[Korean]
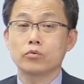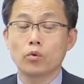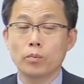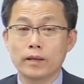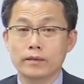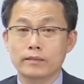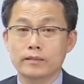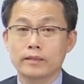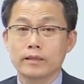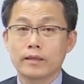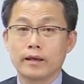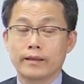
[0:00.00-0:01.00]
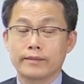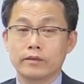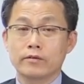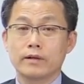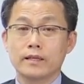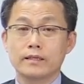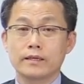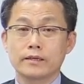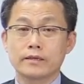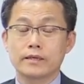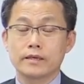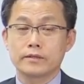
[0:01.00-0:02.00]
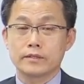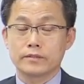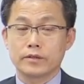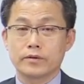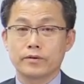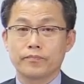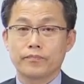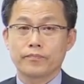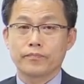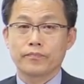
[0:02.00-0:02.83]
다 소방은 안전관리 자격에 의해서요.